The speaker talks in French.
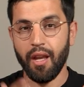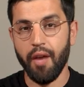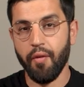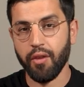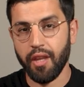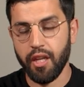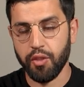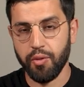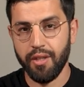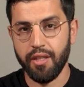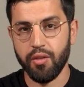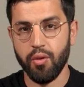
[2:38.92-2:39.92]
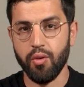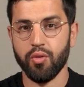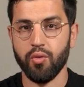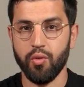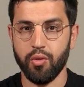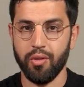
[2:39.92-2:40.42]
l'avantage d'une
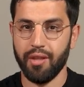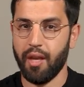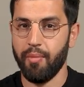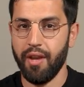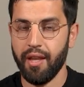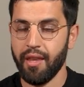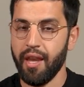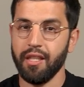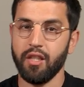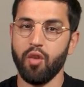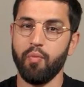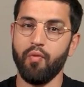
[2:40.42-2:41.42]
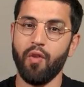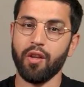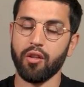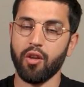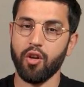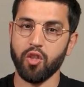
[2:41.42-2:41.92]
liseuse ou d'une tablette, c'est de
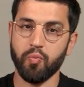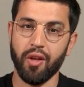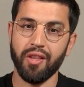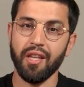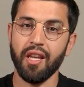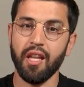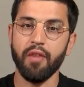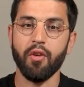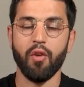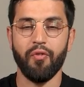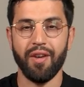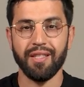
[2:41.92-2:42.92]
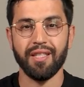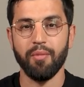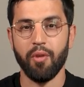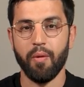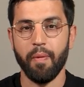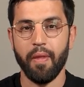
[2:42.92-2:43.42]
pouvoir transporter des livres
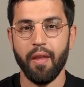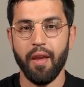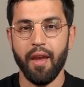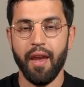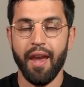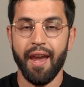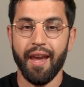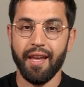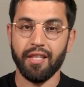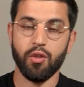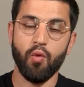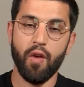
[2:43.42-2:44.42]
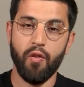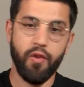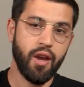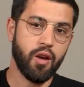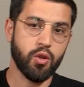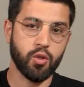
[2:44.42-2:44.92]
facilement. Et ce qu'on va
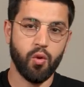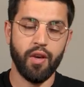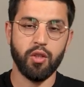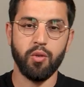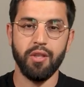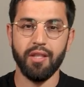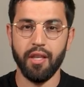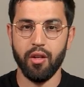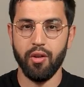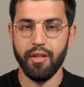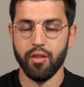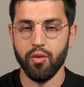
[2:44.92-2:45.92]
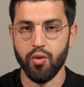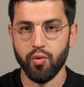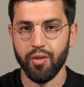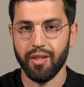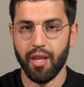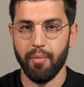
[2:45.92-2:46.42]
faire lorsqu'on va utiliser une liseuse
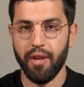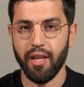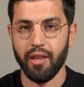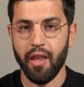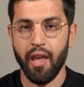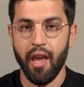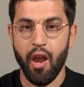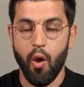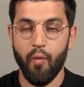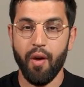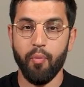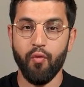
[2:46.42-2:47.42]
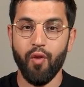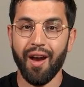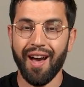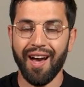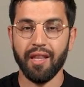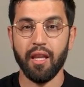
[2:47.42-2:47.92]
ou une tablette, on va
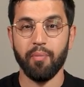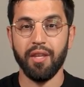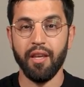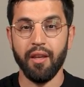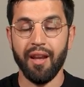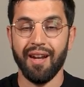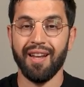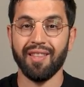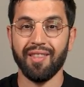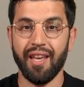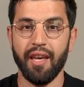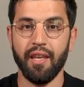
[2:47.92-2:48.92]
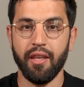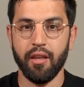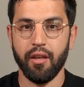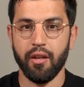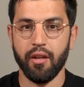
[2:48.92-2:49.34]
pouvoir adapter la taille